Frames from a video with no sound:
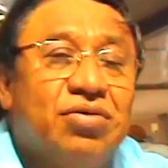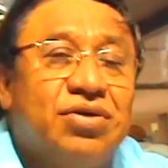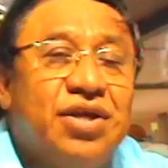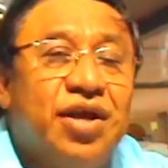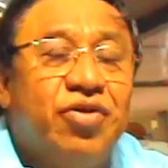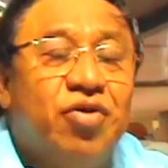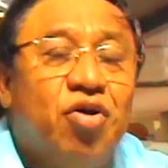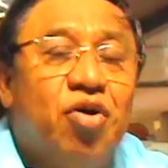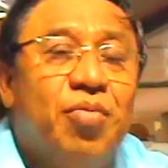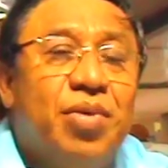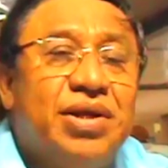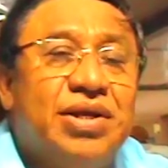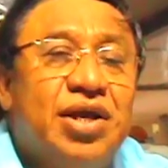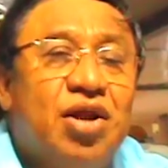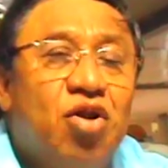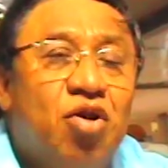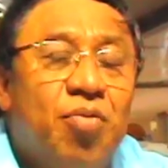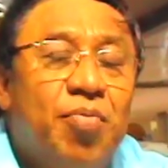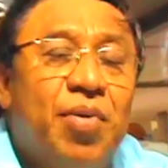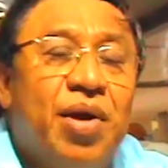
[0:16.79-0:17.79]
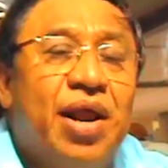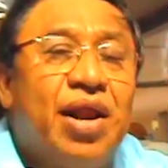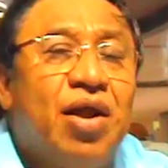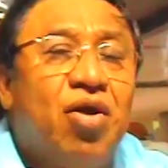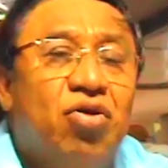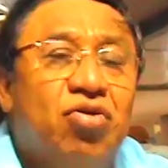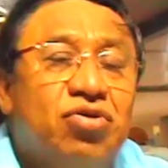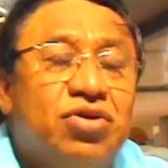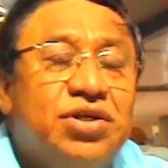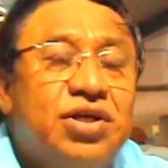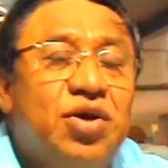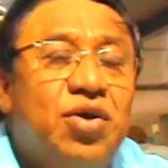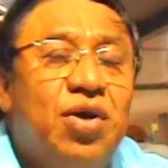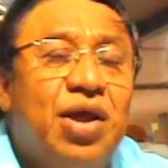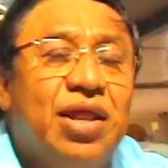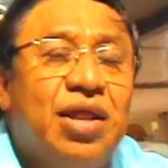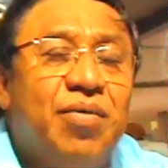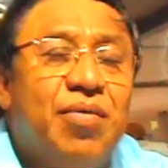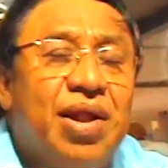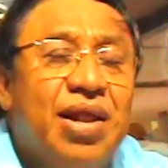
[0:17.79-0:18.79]
Centro Comercial López es reconocido a
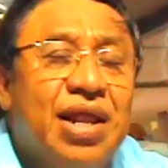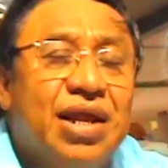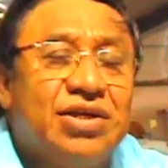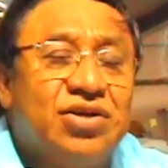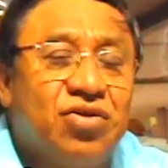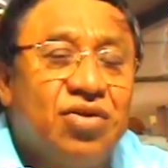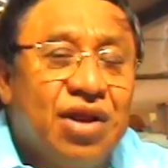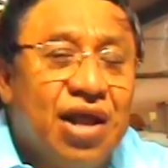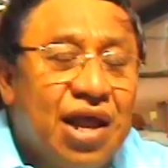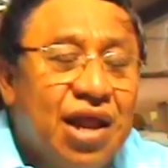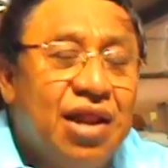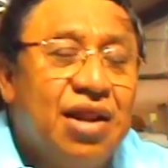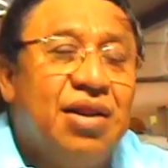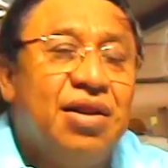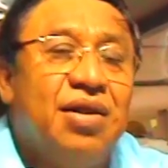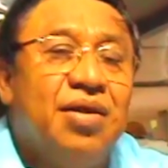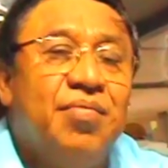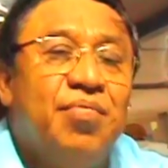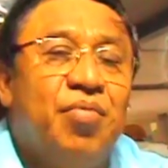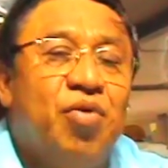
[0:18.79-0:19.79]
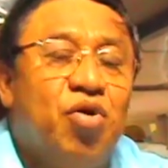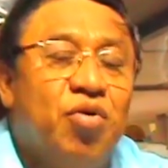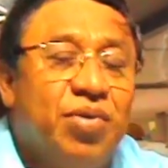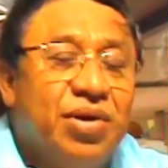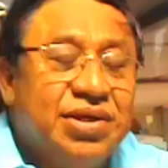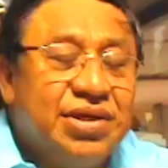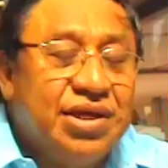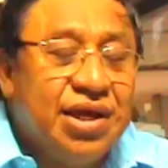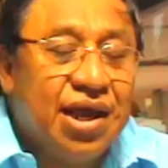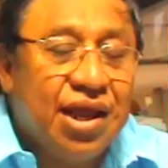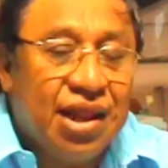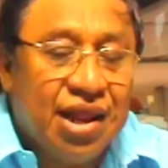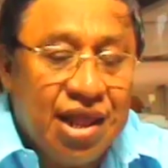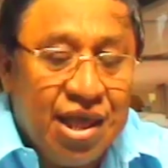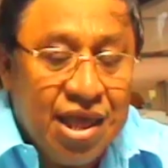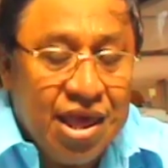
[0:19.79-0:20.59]
nivel nacional, provincial.